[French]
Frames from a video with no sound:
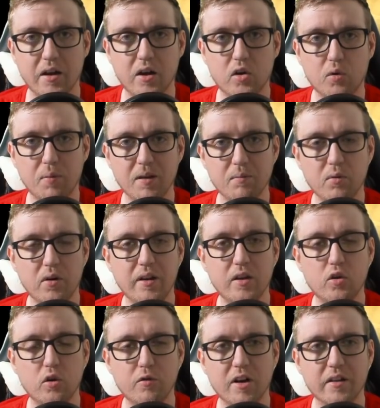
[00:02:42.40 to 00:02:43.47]
complètement
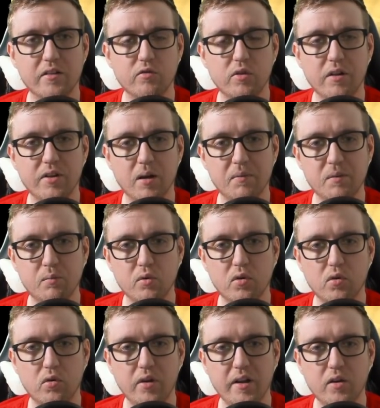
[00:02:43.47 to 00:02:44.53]
l'écho. Voilà, si vous voulez faire un petit
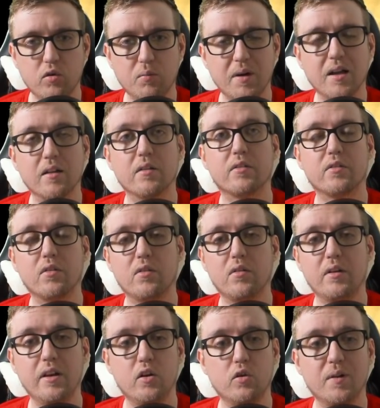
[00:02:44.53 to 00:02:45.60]
peu les combats
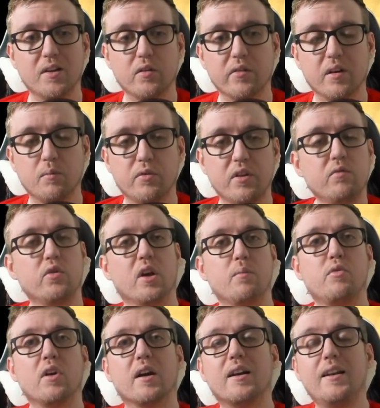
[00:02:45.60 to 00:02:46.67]
sans l'écho, maintenant ce sera possible, vous
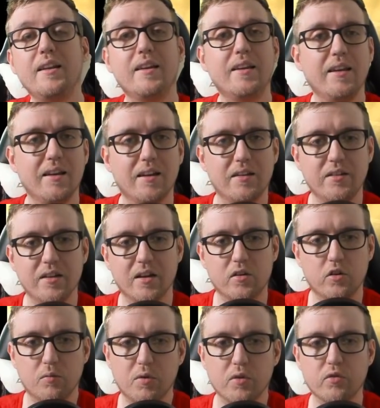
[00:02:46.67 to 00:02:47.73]
aurez pu cliquer
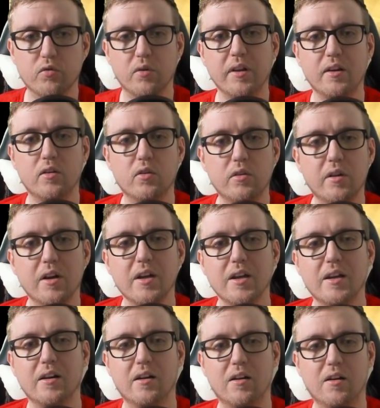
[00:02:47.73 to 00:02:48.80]
indirectement hein, sur l'icône
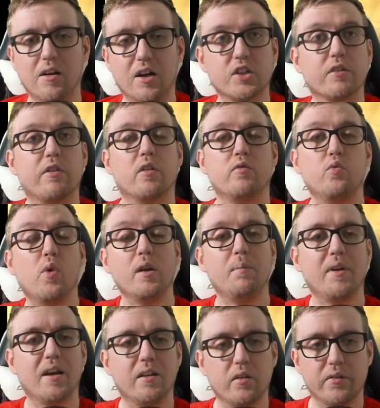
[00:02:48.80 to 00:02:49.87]
euh, à chaque fois que vous
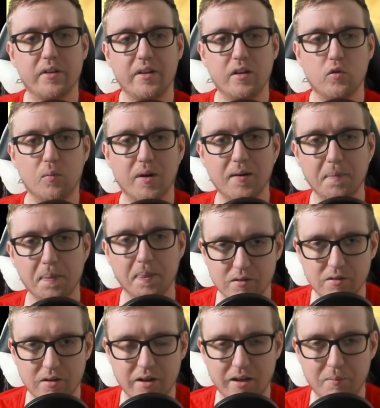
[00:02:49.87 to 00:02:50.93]
wipez hein, dans un des combats.
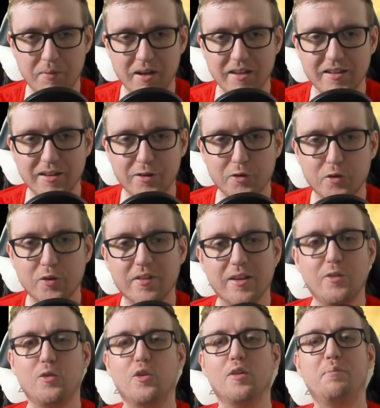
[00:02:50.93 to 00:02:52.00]
Voilà, il paraîtrait que ce
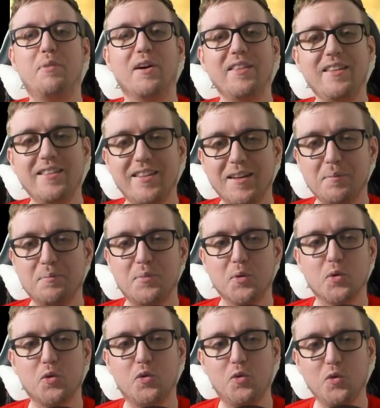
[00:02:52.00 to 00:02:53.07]
serait une bonne idée
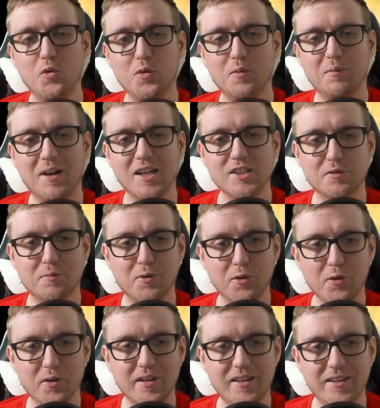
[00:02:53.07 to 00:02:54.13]
pour tout mage
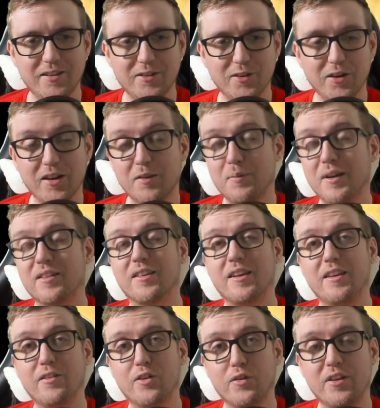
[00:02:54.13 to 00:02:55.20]
bleu qui se respecte. C'est
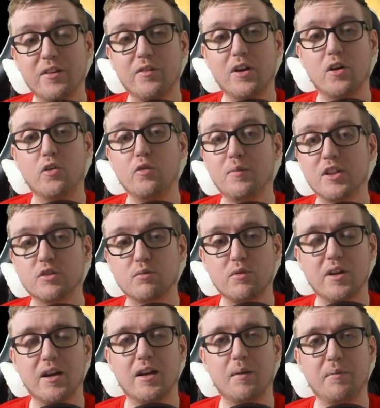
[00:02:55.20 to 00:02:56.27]
vrai qu'il va aussi y avoir le mage
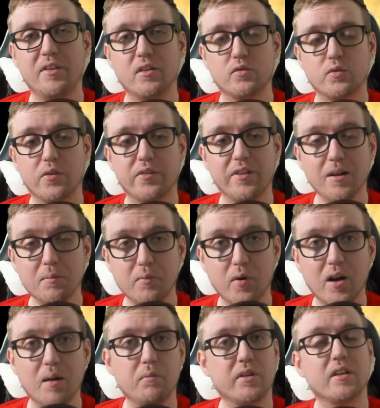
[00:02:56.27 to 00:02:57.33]
bleu à hein, la mise à jour
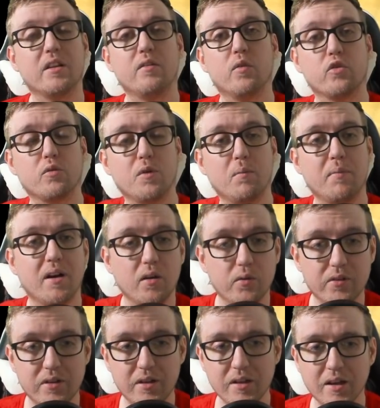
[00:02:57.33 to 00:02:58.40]
points. Peut-être qu'ils vont sûrement en
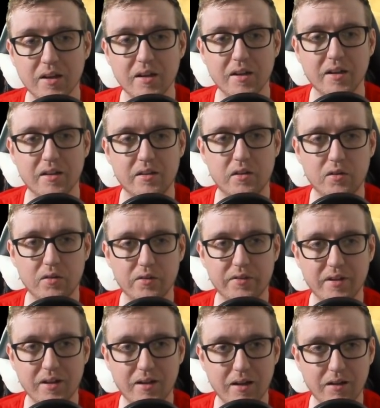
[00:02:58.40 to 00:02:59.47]
parler aussi dans
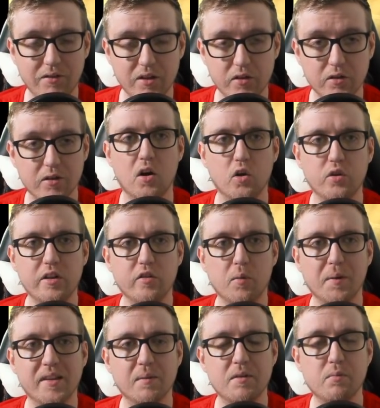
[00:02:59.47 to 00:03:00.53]
cette live letter. Ensuite, ils
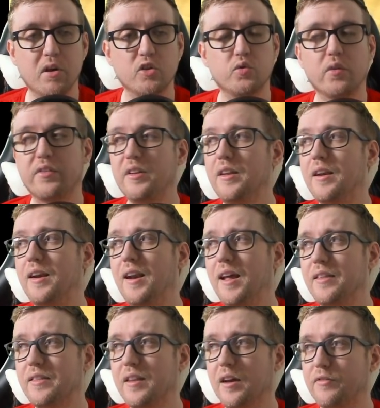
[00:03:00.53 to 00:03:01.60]
vont mettre un petit peu à jour aussi
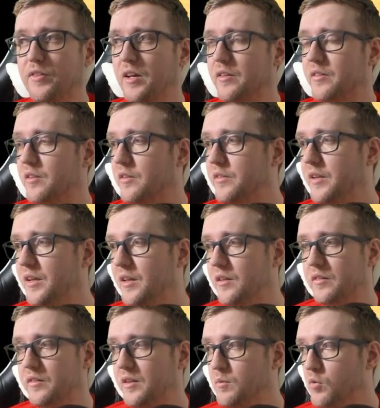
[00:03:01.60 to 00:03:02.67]
l'interface des
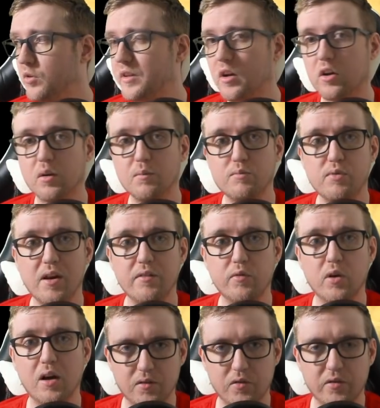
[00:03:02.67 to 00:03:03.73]
emotes. Alors, comme vous pouvez le
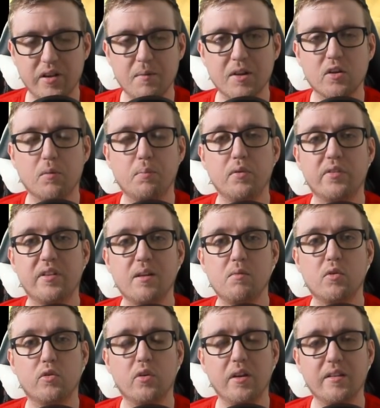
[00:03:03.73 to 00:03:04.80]
voir, ce sera maintenant
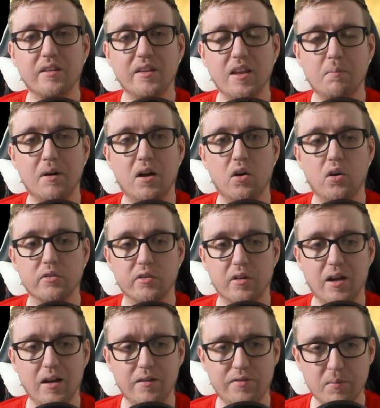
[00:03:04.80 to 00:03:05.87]
possible de les trier par
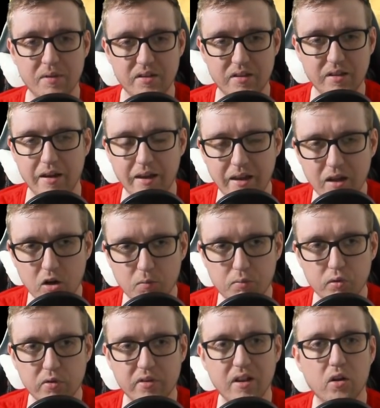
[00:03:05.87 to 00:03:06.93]
ordre alphabétique. Et en
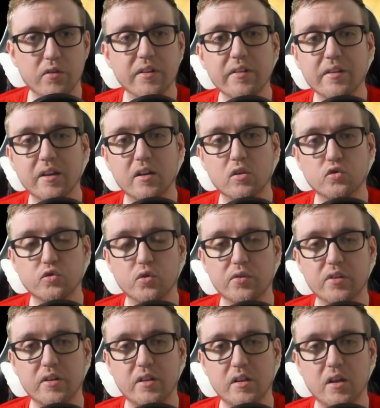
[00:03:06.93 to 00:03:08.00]
plus de ça, alors ça, c'est quelque
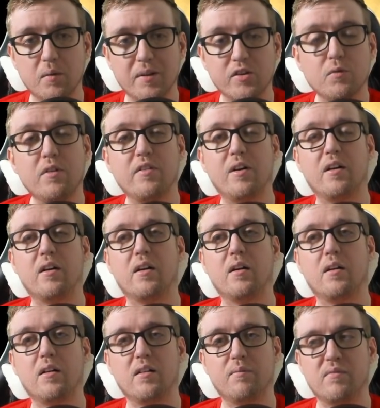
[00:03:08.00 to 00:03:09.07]
chose qui va euh, bah, sûrement
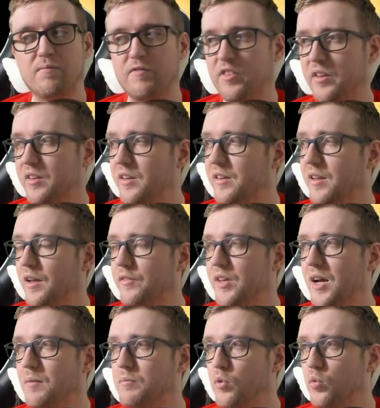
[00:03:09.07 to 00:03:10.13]
va faciliter la
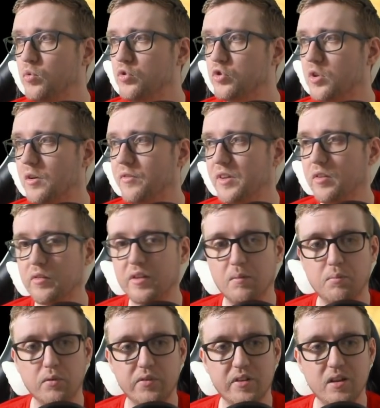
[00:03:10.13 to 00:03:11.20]
vie à beaucoup de gens. En fait, ce
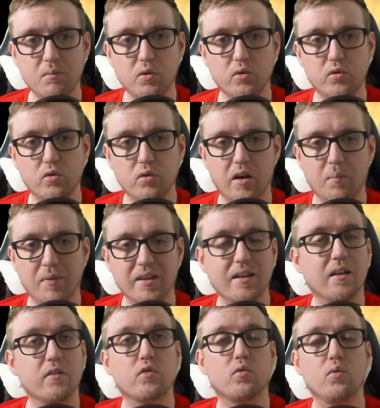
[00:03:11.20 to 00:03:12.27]
sera possible de
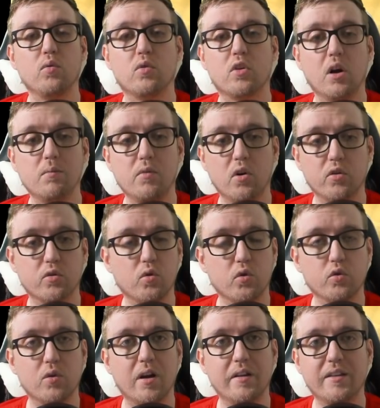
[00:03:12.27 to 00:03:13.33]
mettre un son comme
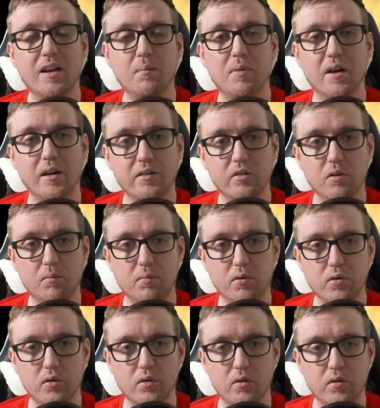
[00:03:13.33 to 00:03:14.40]
lorsqu'on reçoit un tel, par
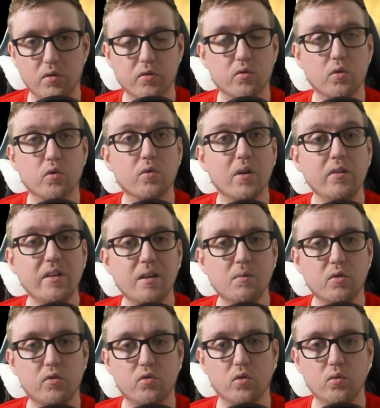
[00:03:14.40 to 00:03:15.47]
exemple, euh, lorsqu'on reçoit une
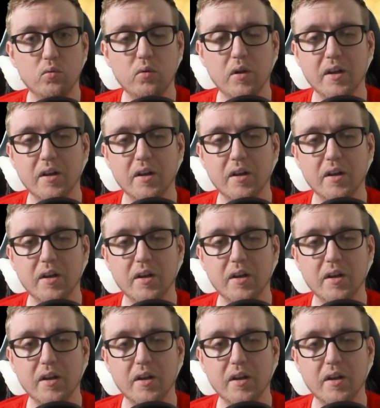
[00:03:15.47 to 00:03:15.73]
émote sur nous,